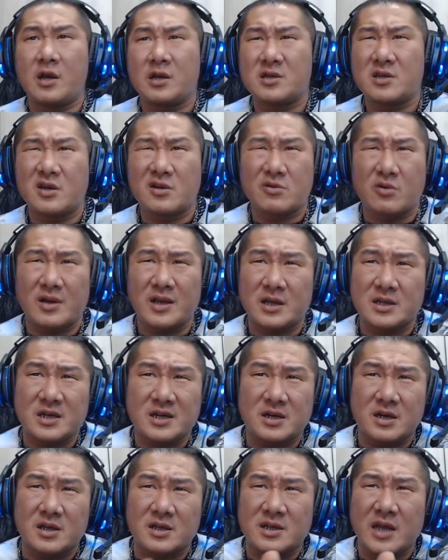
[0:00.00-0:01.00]
这馆长这
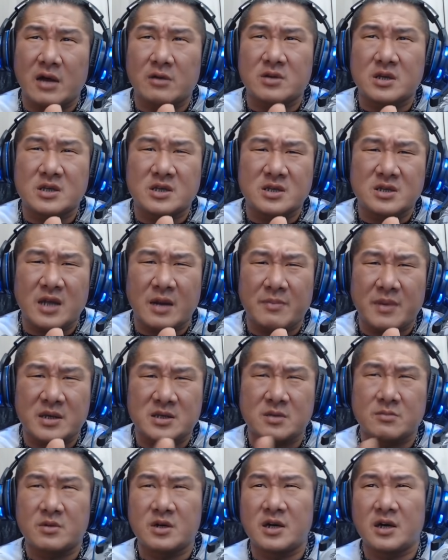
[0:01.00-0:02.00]
个人到底是他妈
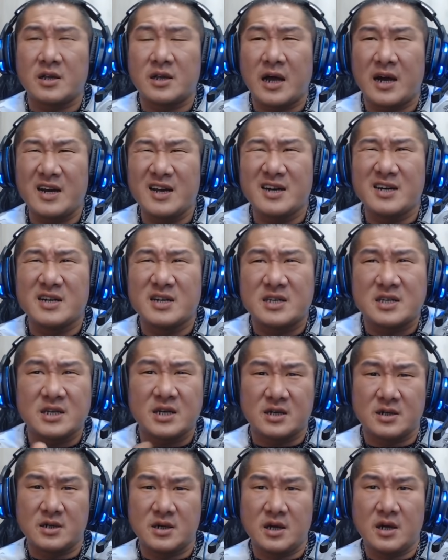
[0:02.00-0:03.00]
什么人啊？乐
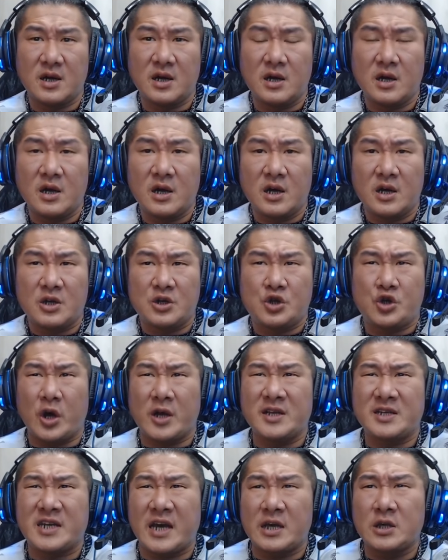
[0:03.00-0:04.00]
色，
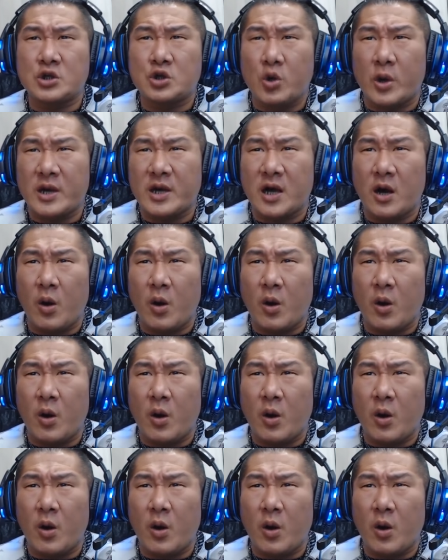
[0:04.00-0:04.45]
选前说一个